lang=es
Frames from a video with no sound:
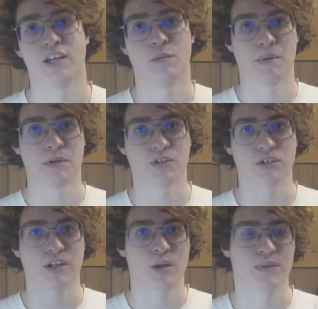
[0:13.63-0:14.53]
Y lo primero de todo
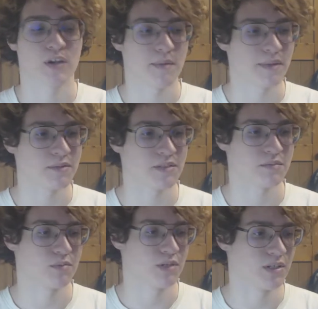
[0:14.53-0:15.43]
que quiero hacer obviamente es
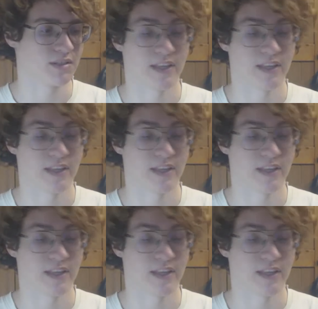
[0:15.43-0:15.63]
pues